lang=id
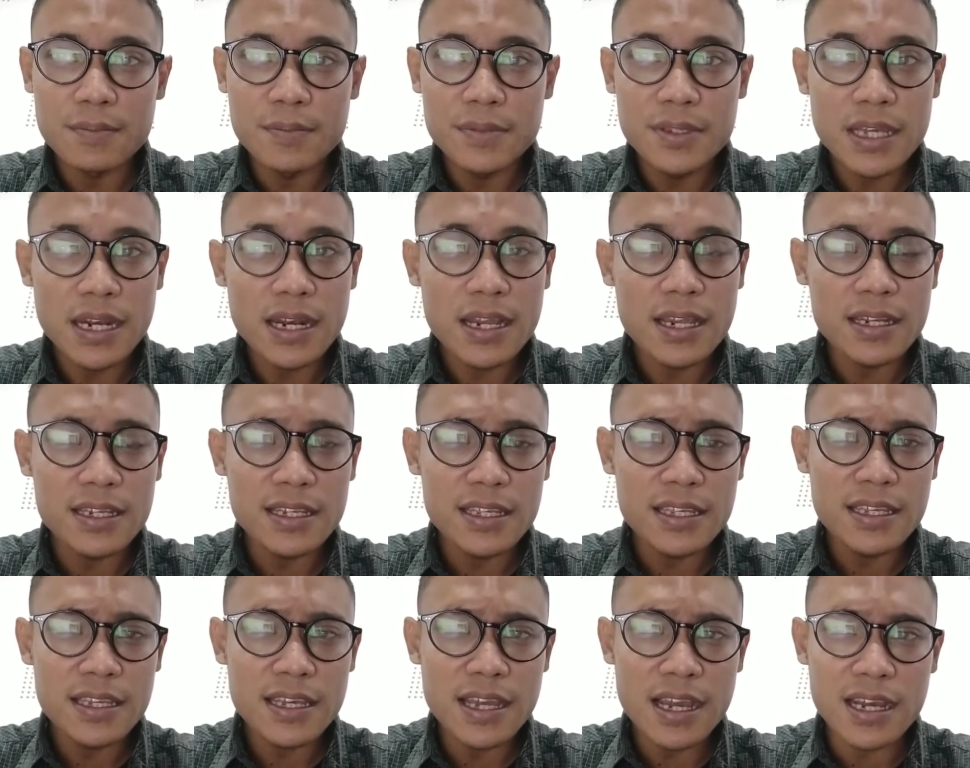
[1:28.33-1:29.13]

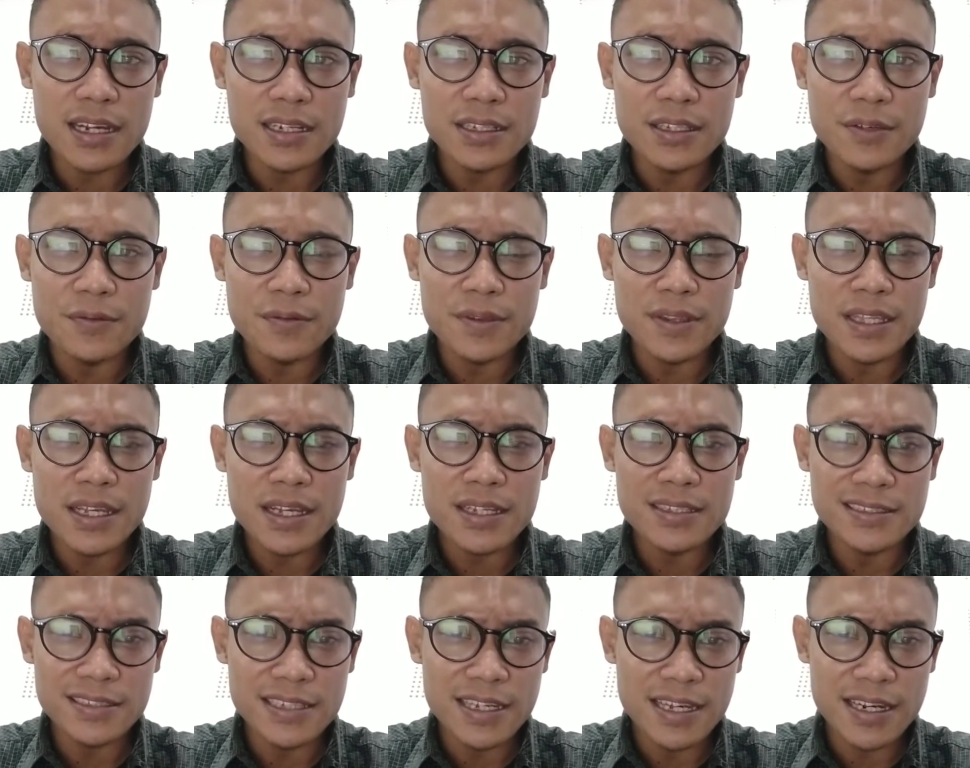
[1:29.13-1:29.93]
menjalani
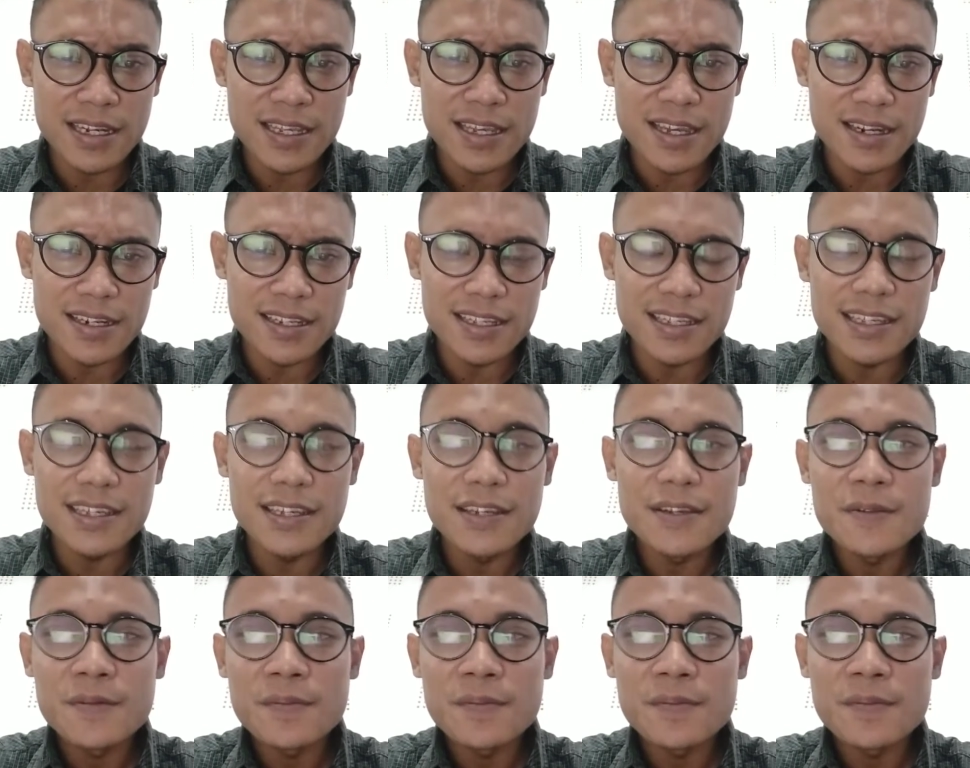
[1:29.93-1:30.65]
aktivitas sehari-hari.